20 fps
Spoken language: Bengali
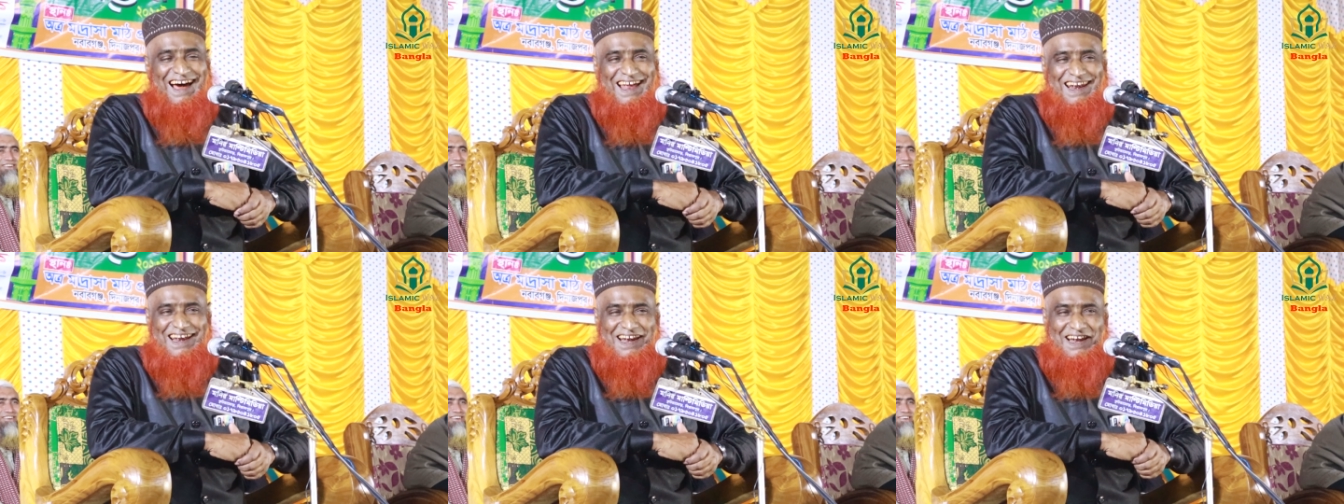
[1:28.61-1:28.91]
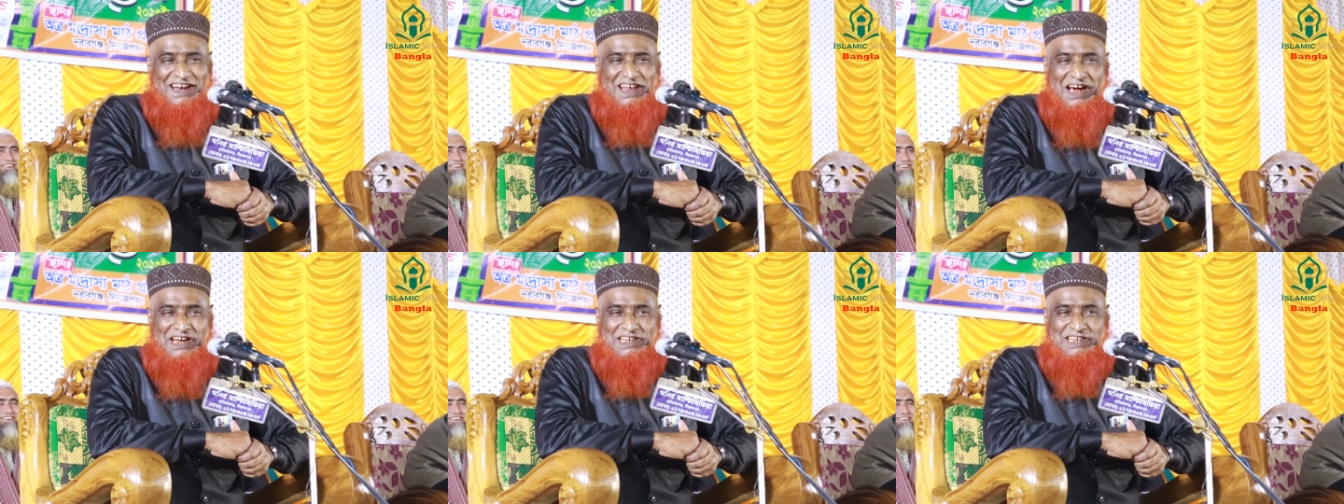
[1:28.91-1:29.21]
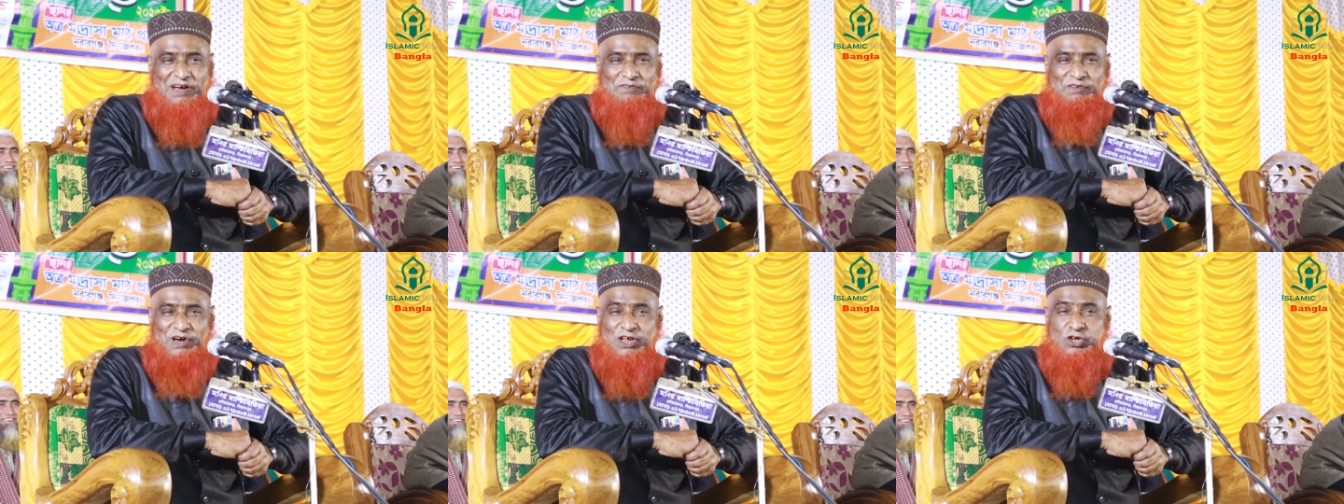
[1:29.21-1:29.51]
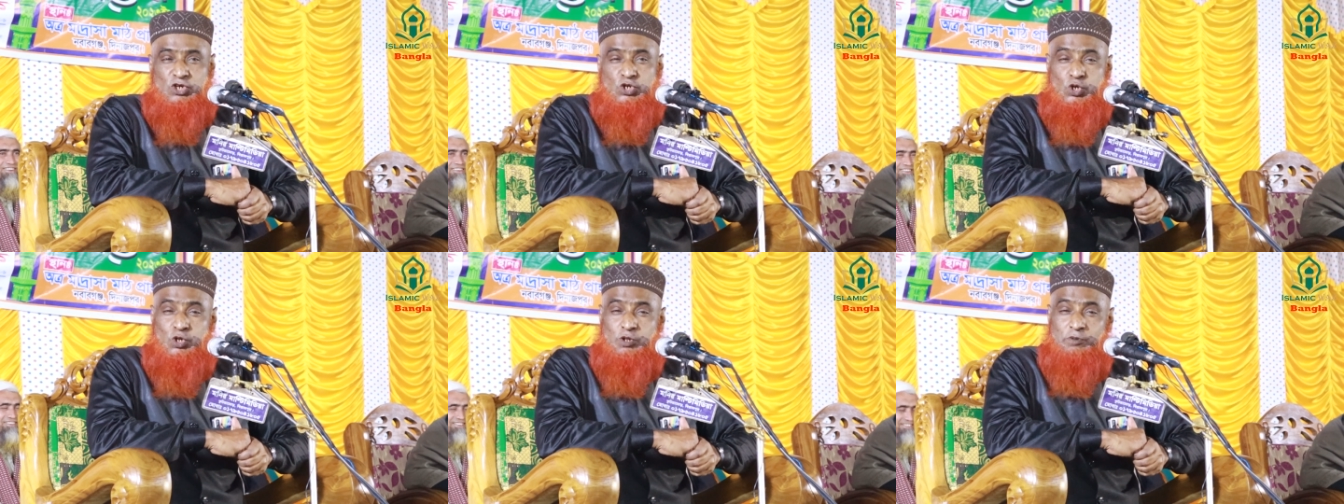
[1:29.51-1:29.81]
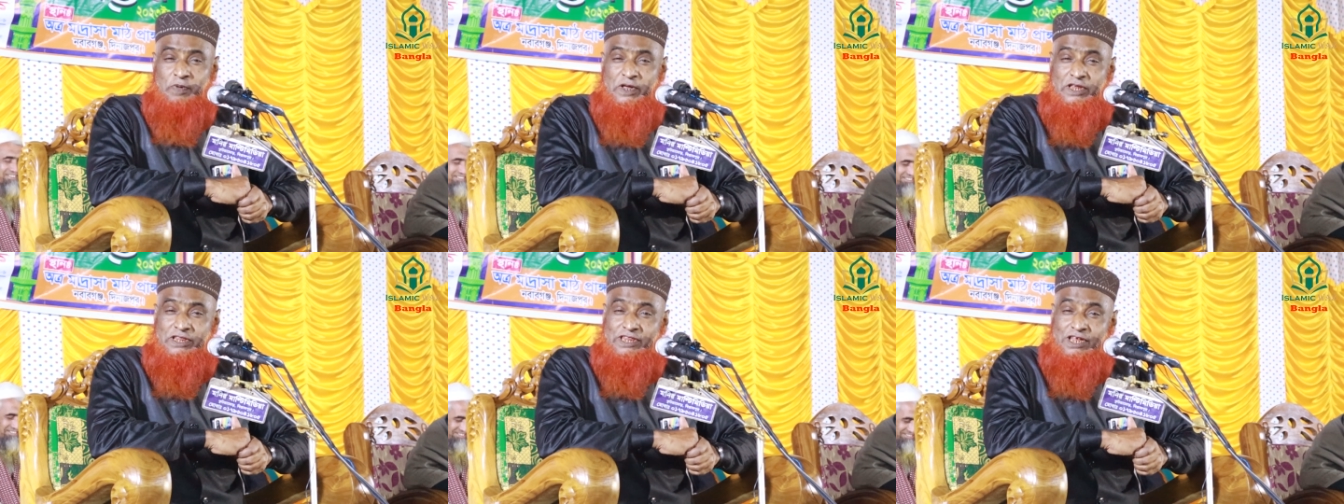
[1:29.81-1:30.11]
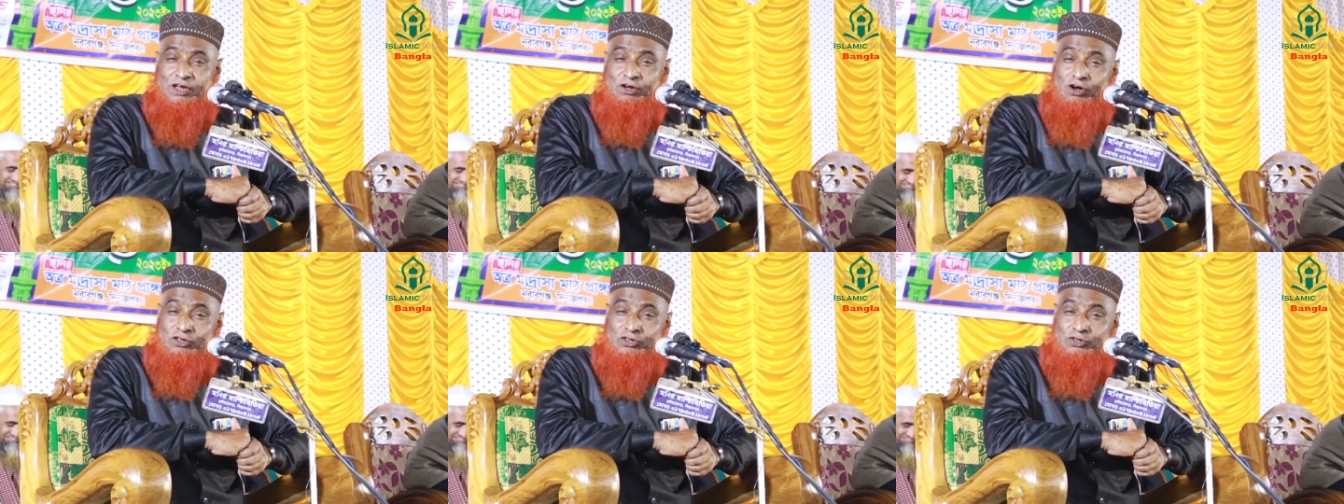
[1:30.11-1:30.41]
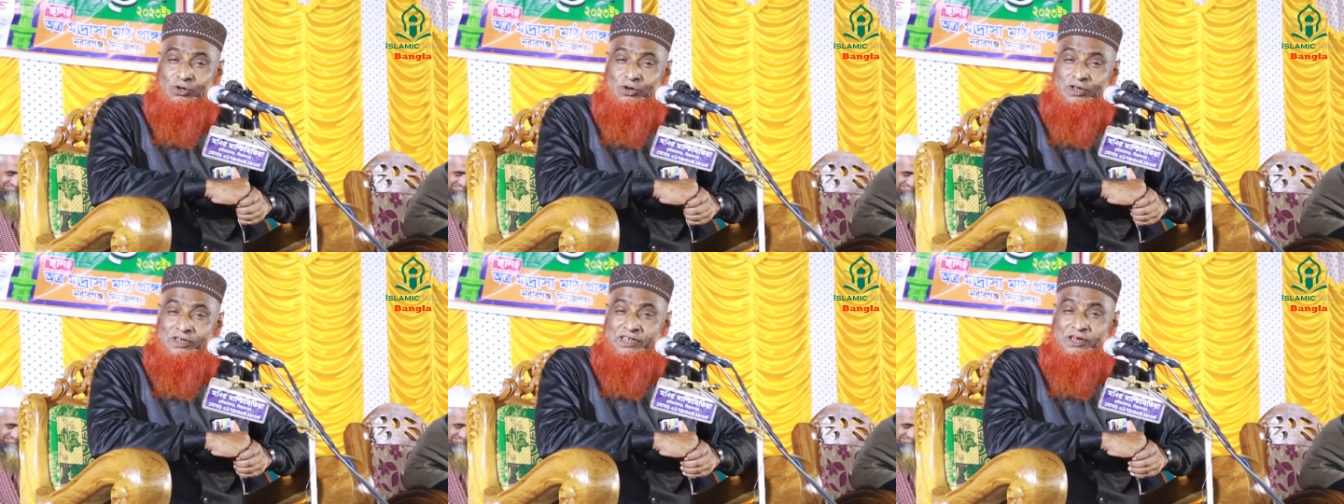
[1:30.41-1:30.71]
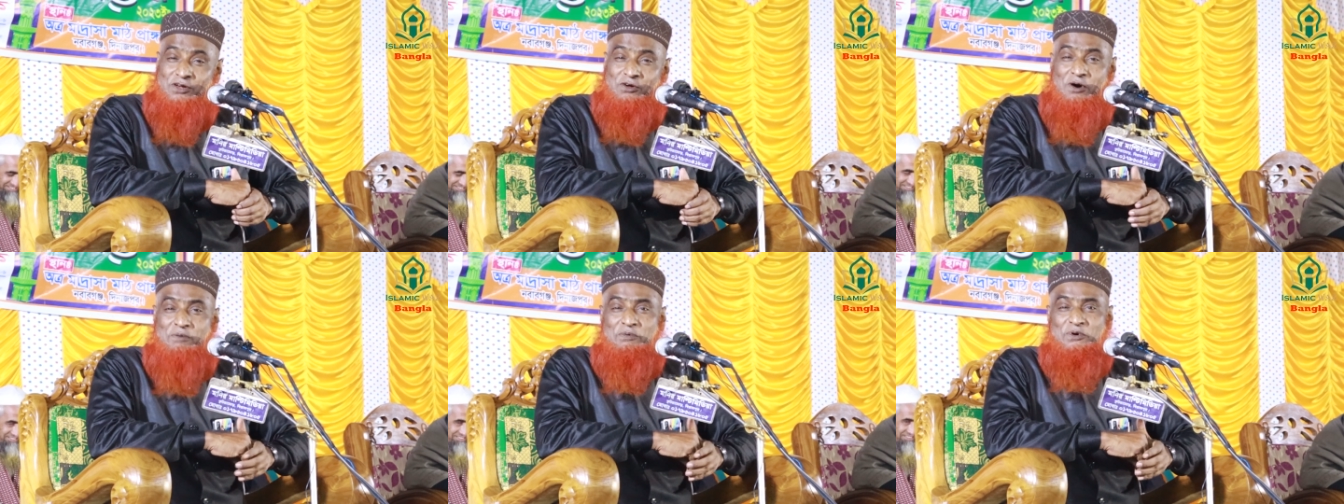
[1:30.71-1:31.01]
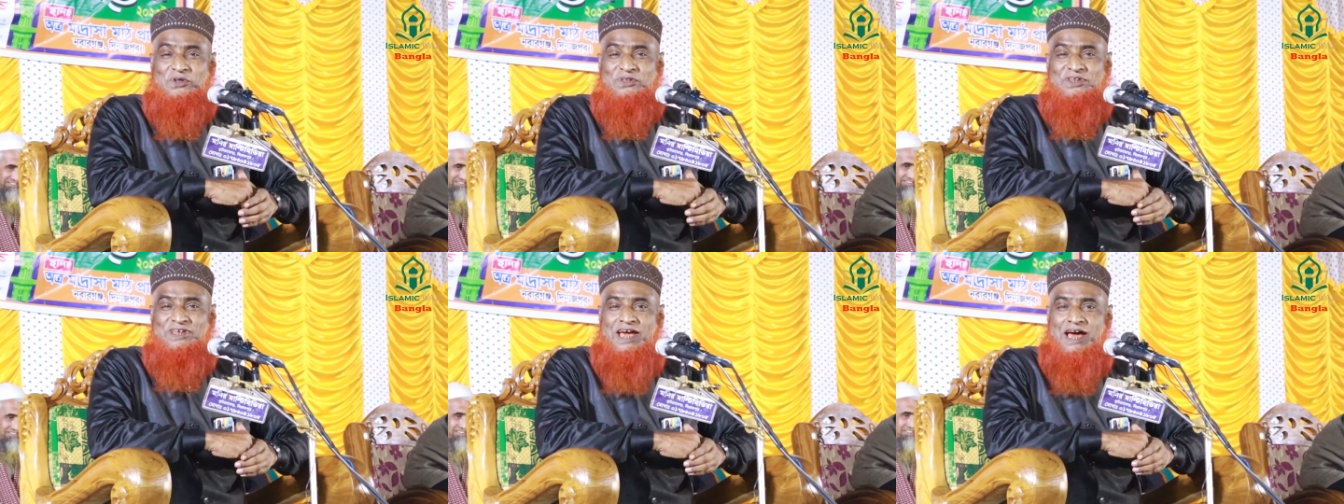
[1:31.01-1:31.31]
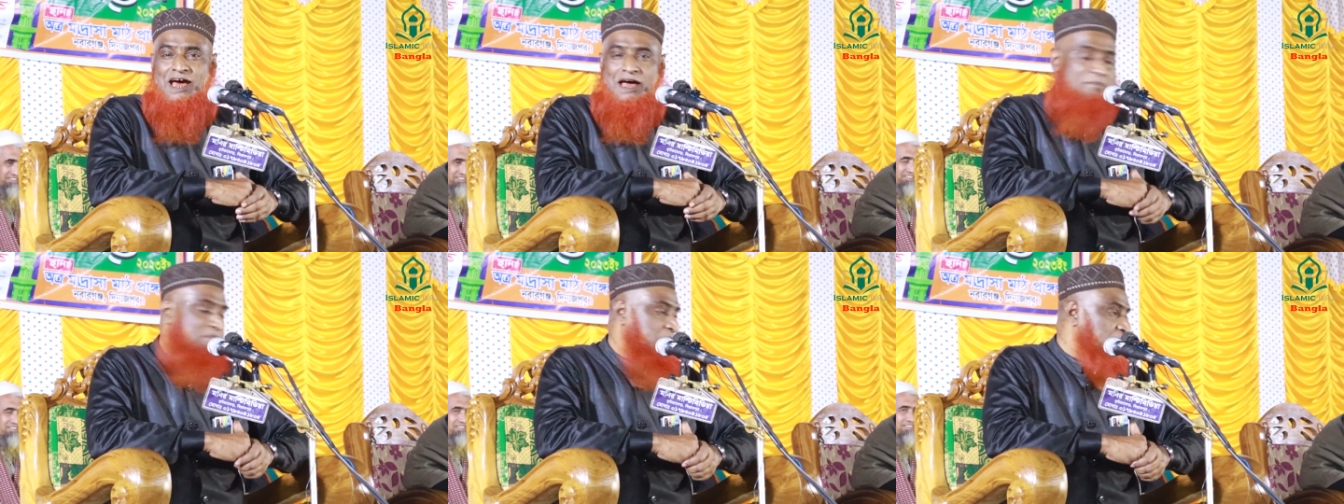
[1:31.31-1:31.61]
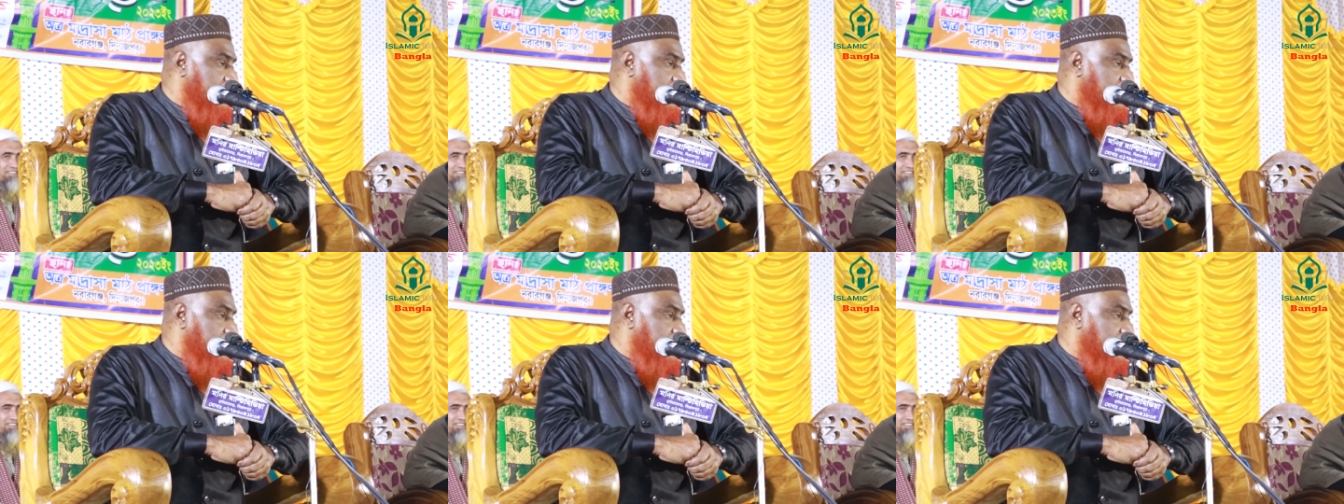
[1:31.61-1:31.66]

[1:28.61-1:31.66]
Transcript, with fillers: আল্লাহ ডাকদা বলে সুদ ভিত্তিক অর্থনীতি কবর দিয়া